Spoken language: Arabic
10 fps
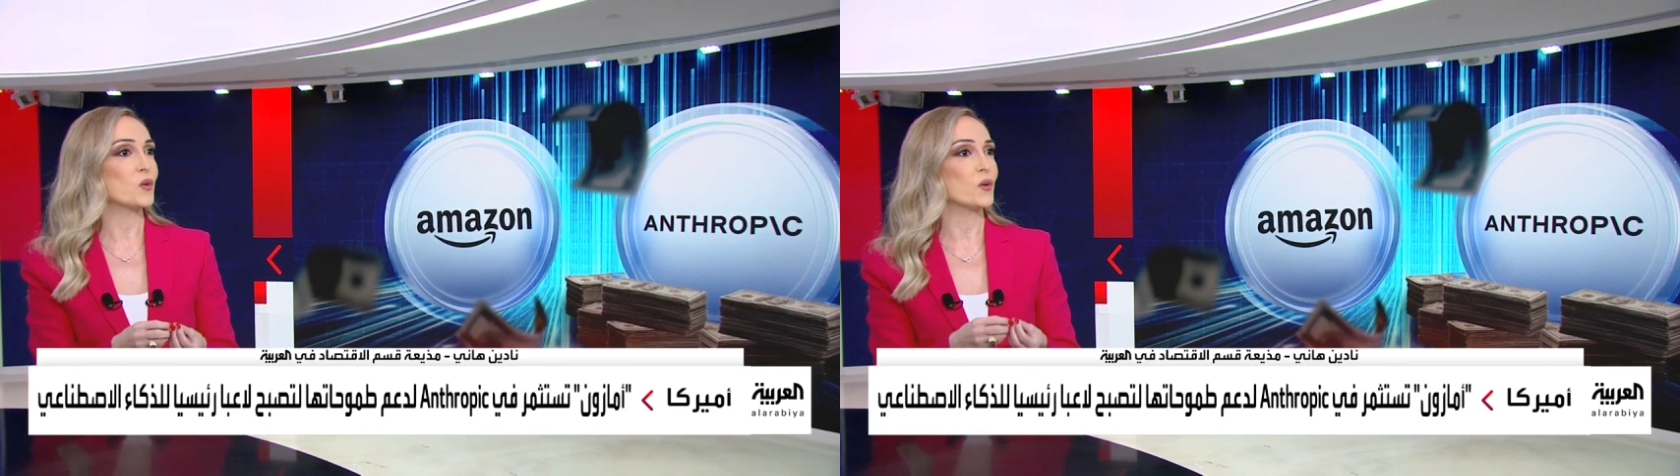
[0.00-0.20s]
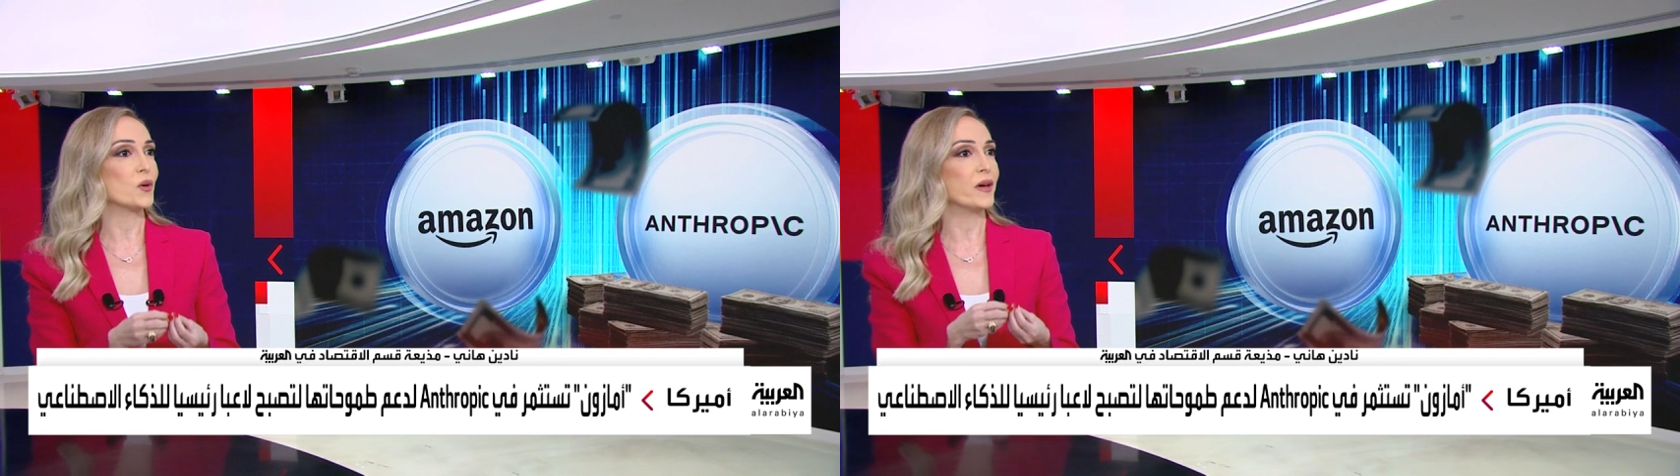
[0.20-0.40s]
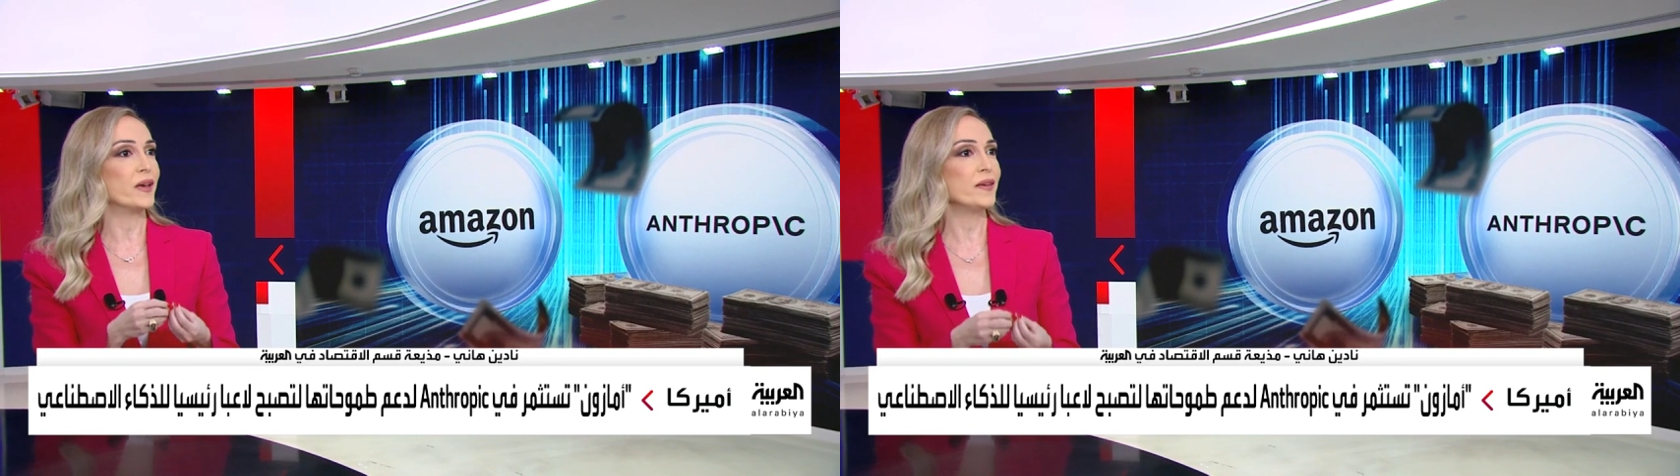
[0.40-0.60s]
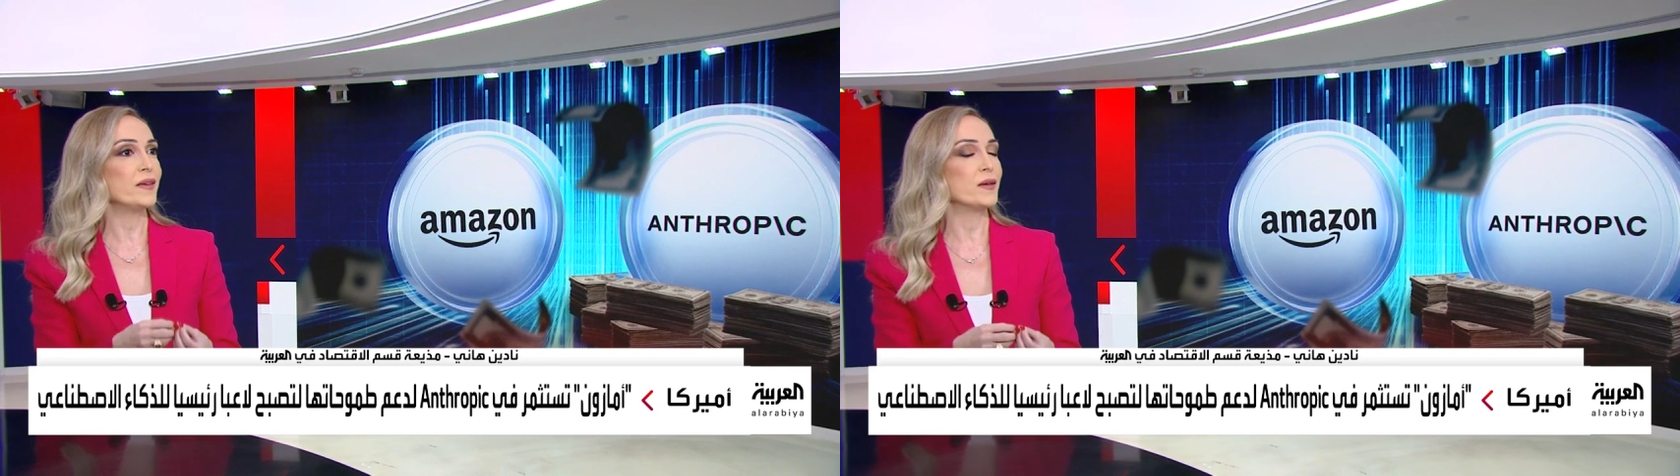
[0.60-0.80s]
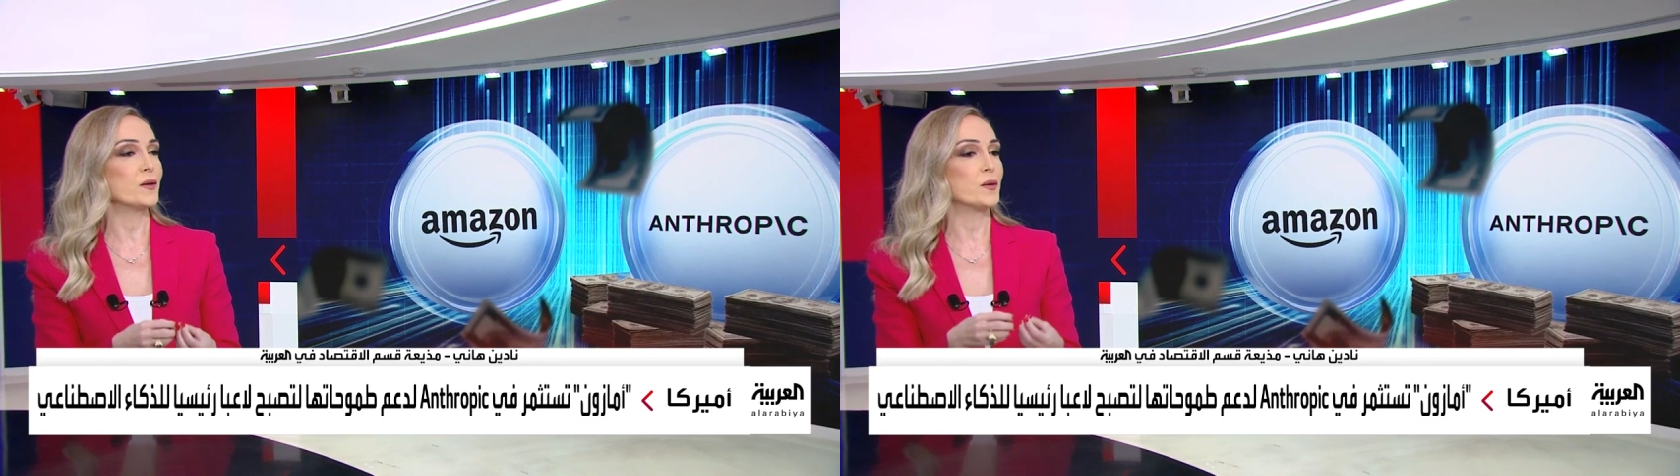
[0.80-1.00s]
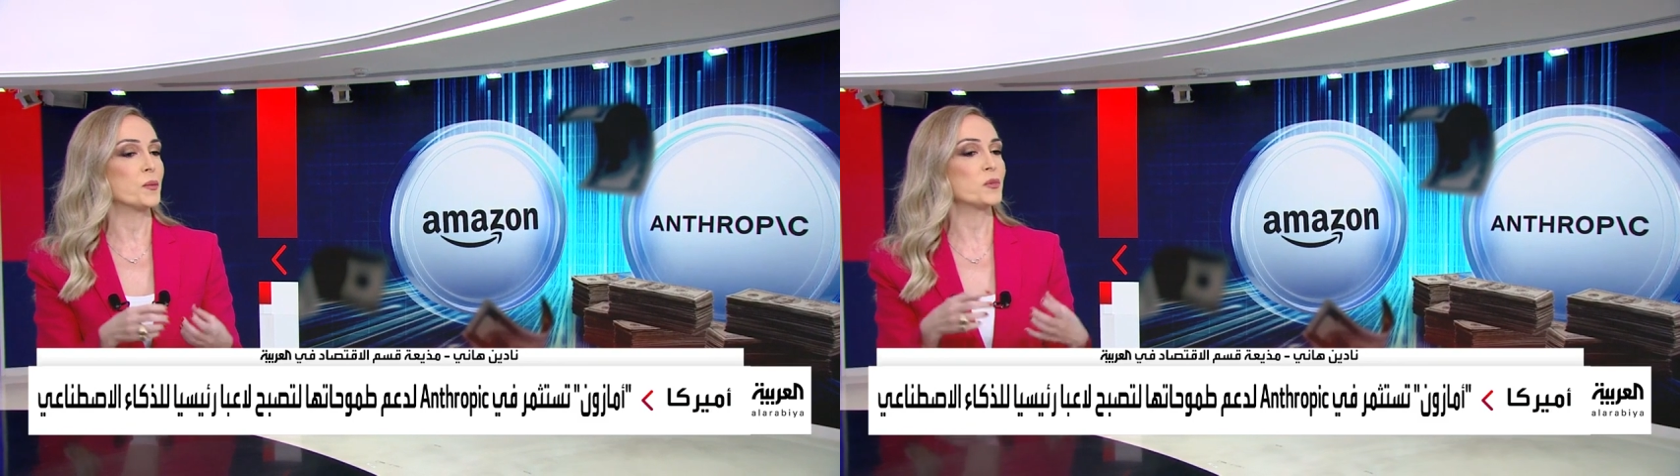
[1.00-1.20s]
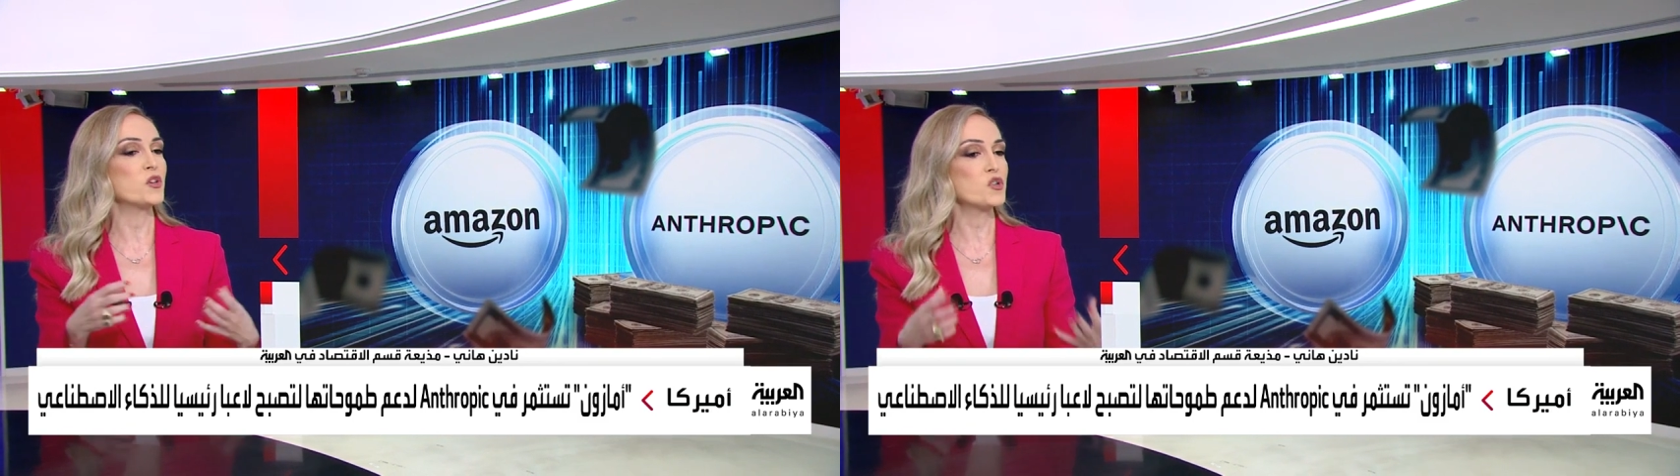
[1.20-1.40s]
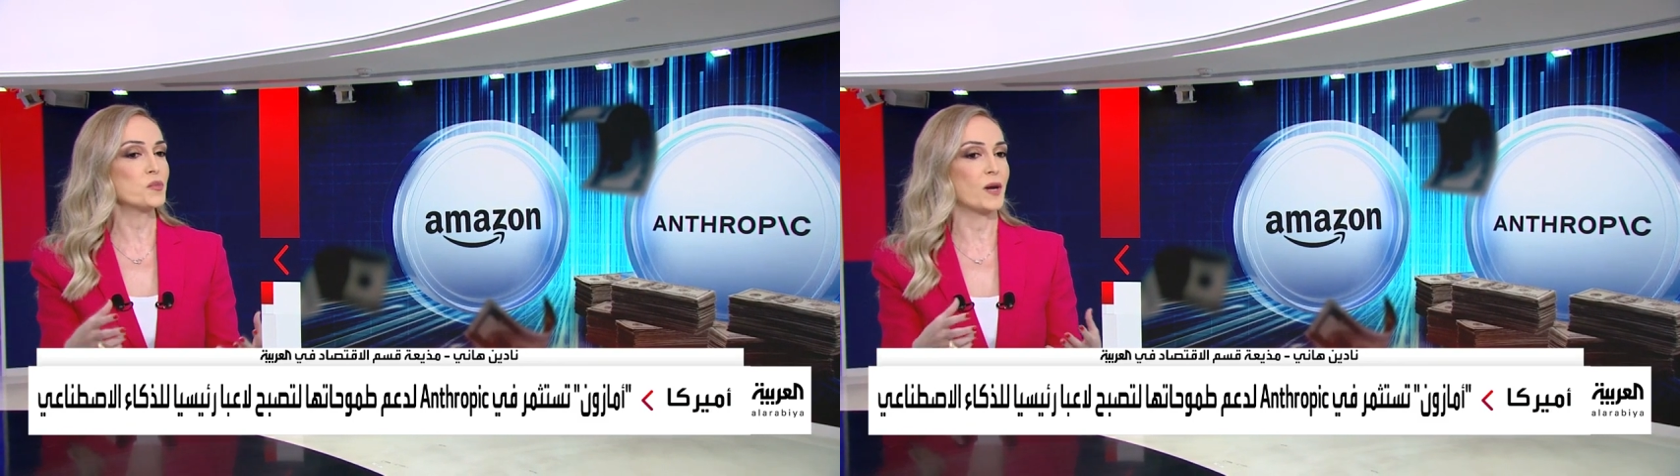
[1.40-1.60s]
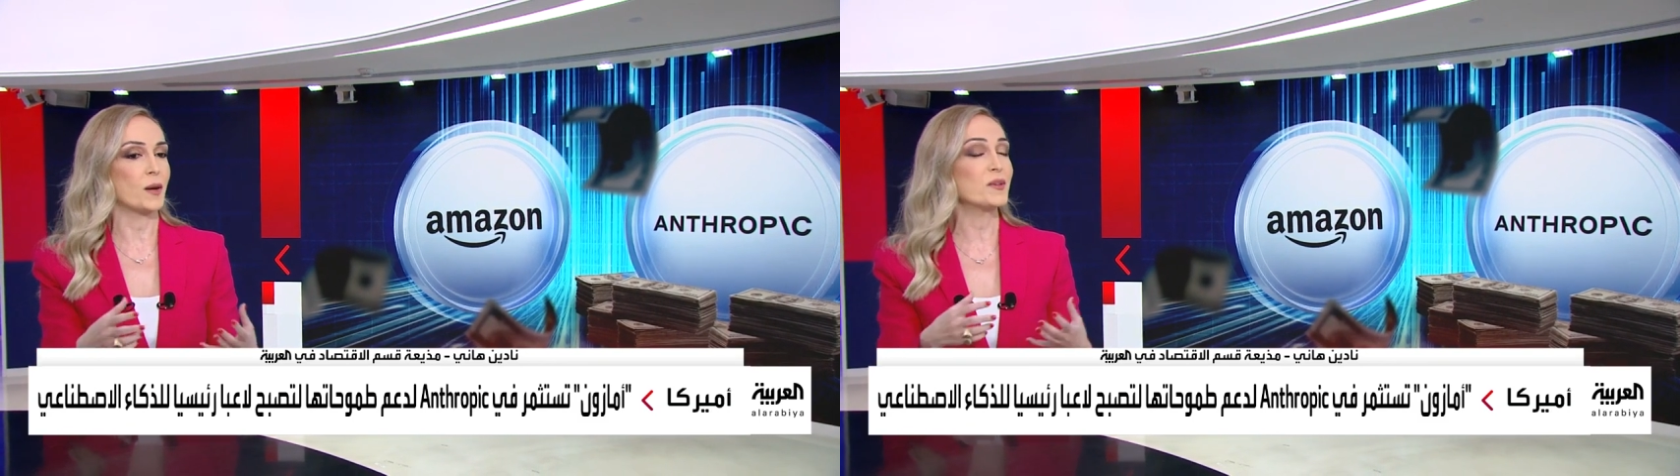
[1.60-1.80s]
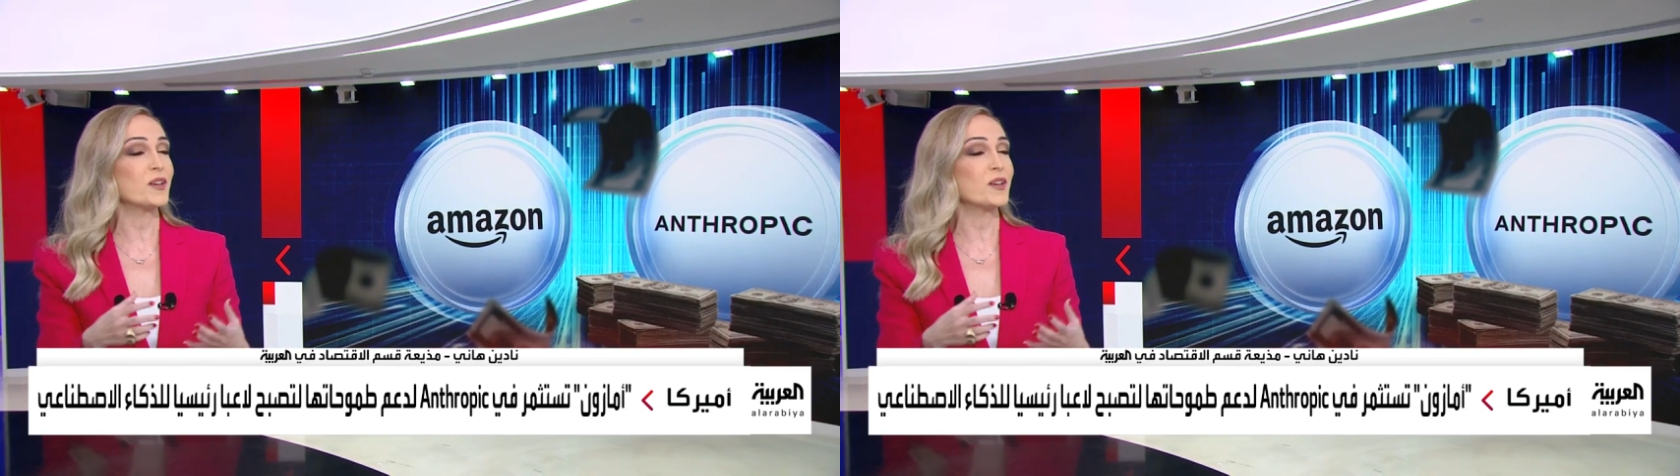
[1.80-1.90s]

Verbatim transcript: هي بتجمع بتقدر